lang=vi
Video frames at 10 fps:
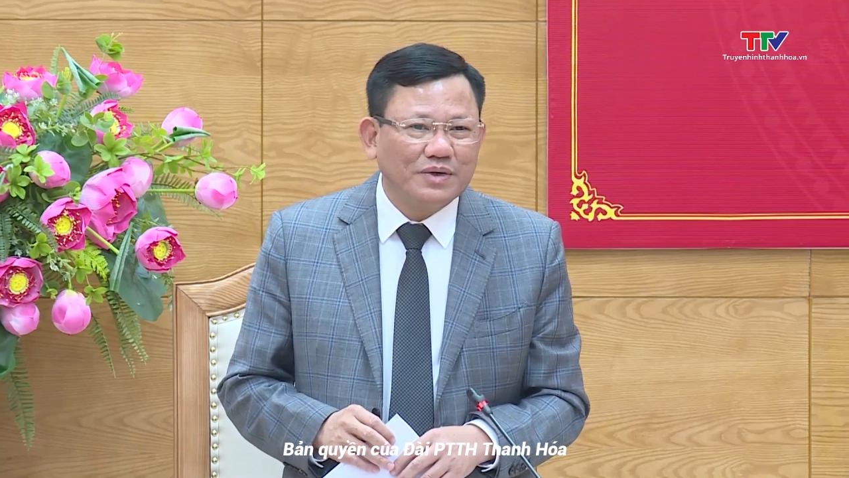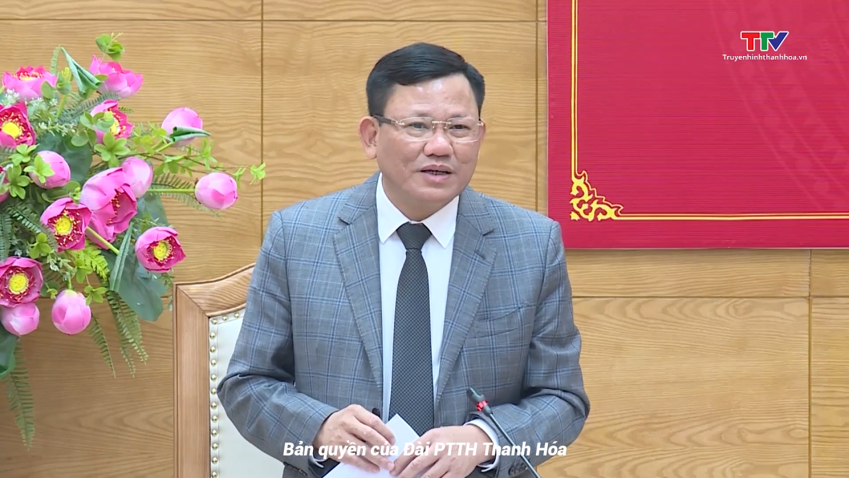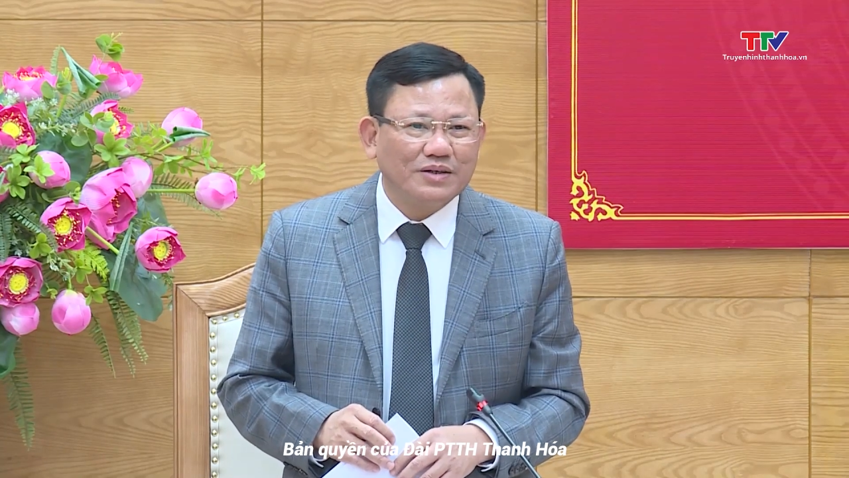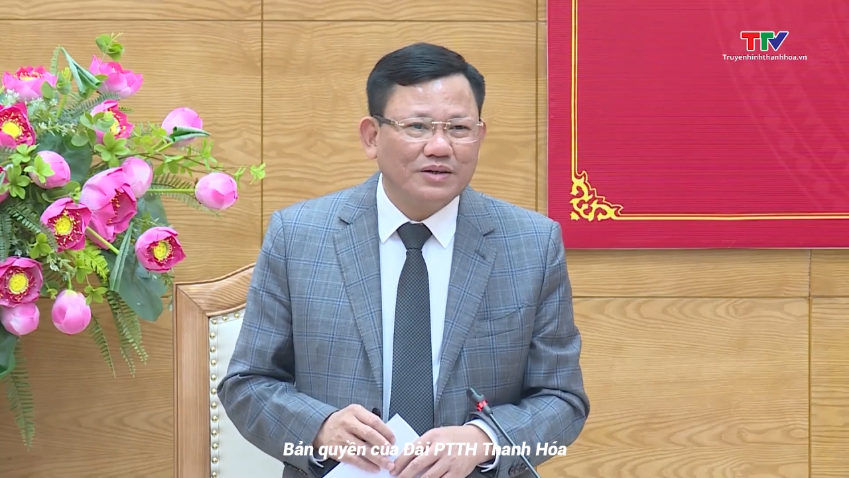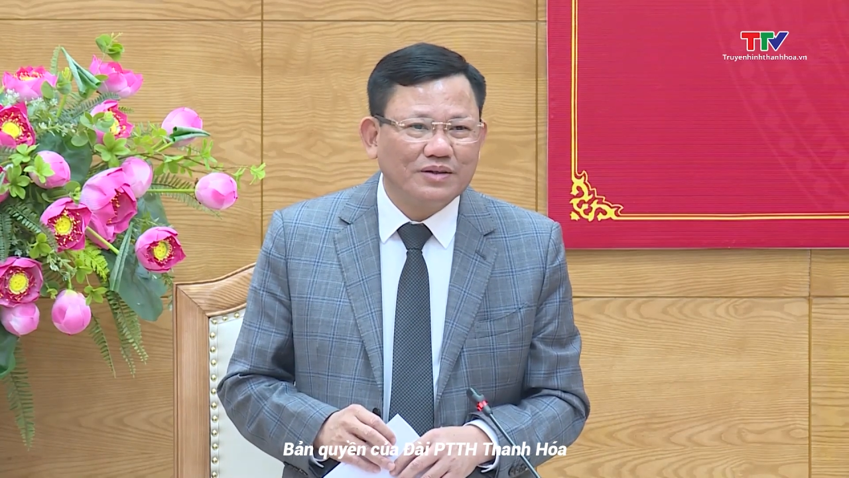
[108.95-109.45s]

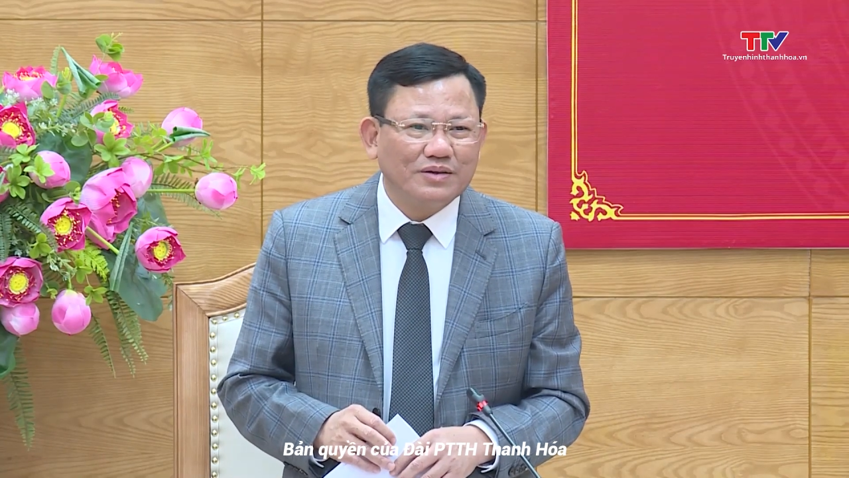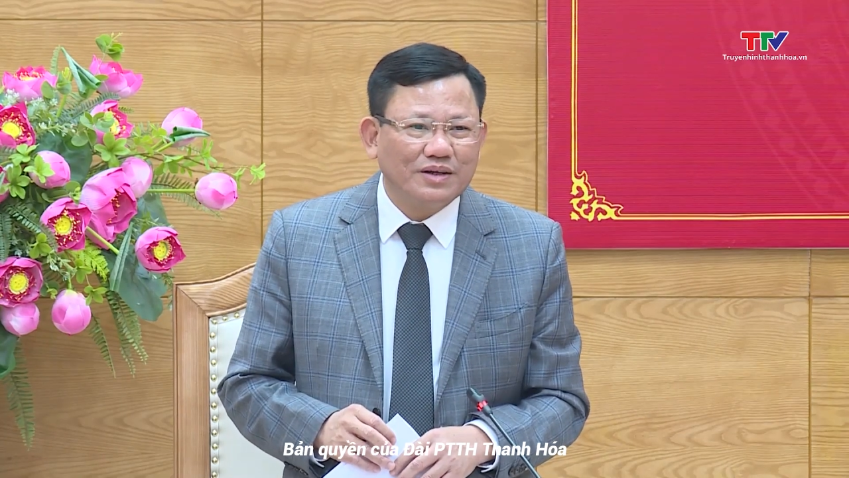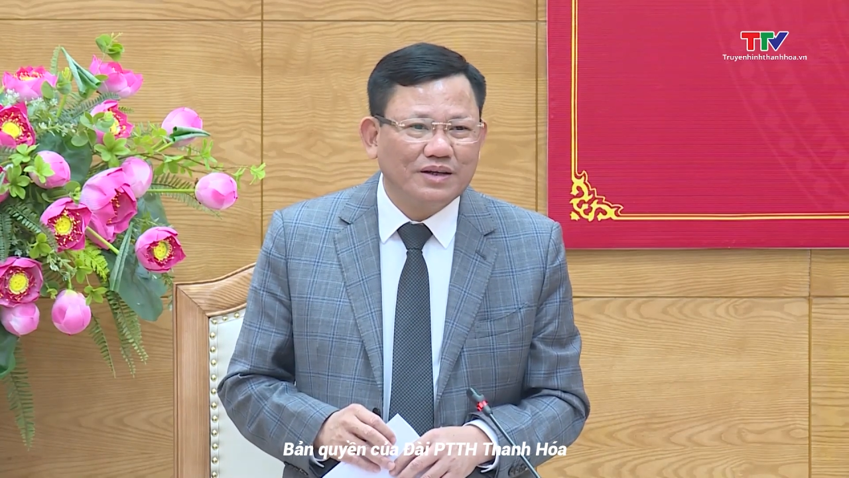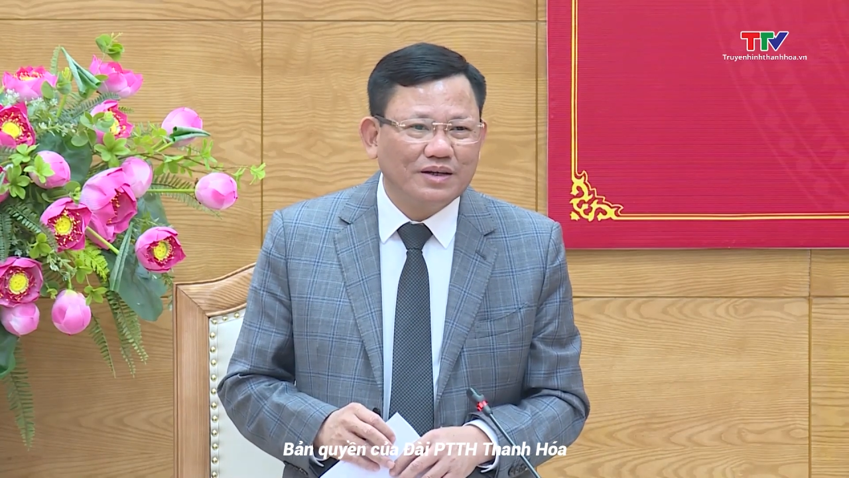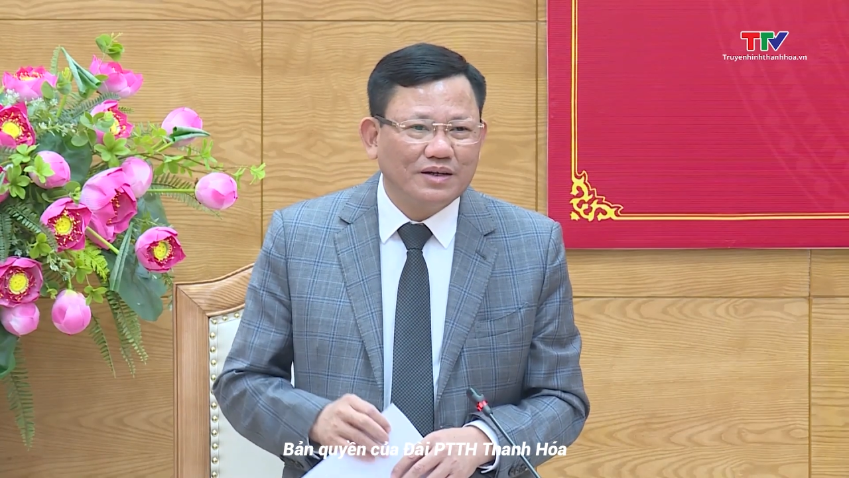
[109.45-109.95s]
tiếp tục hỗ
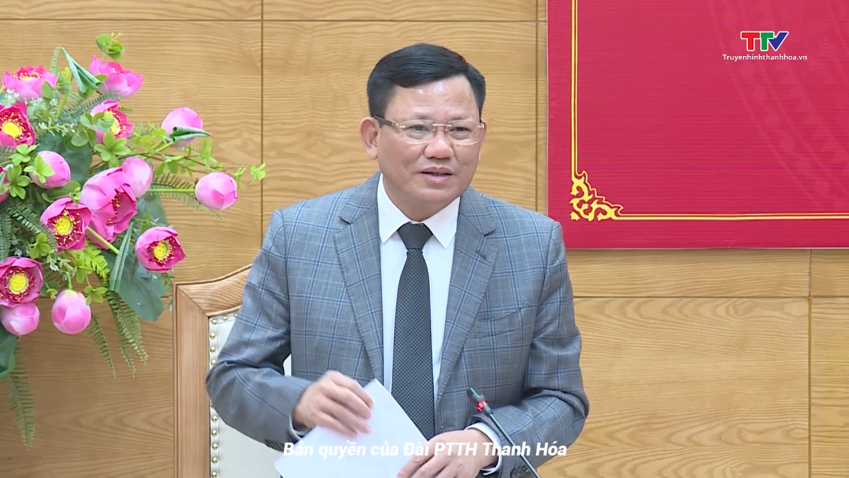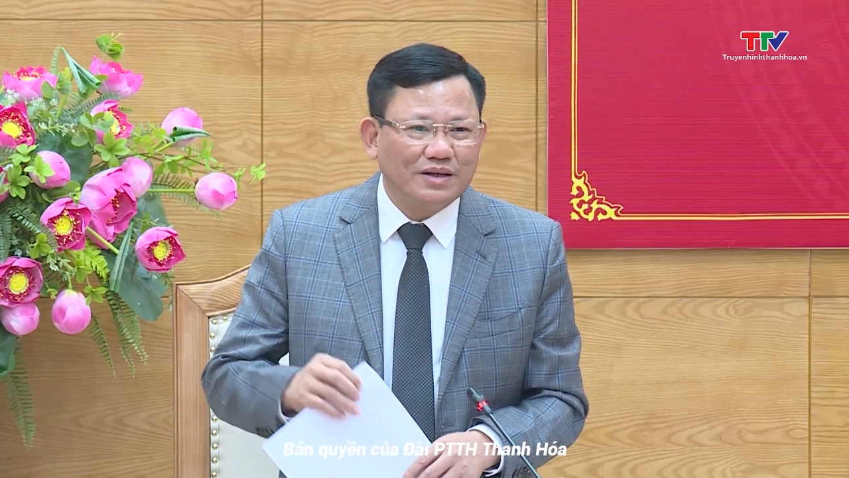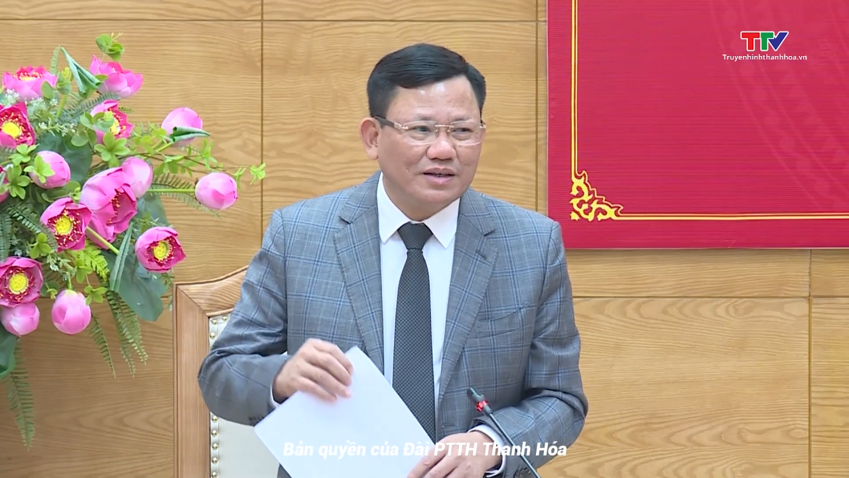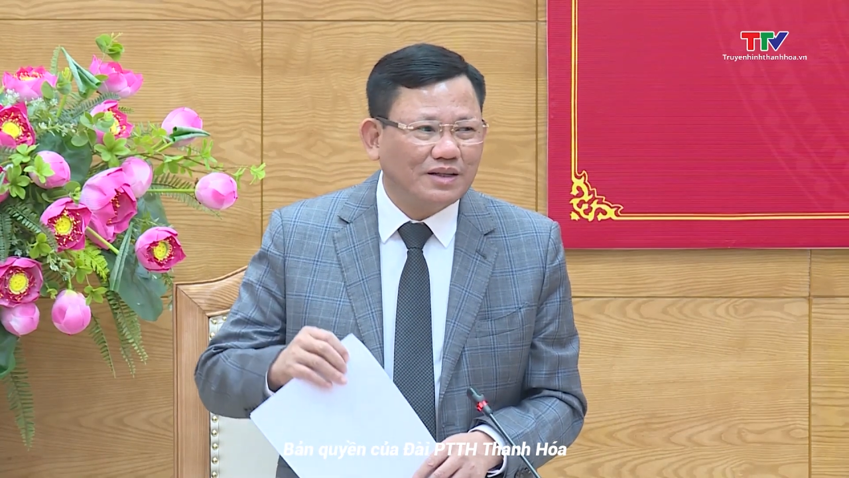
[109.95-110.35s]
trợ doanh nghiệp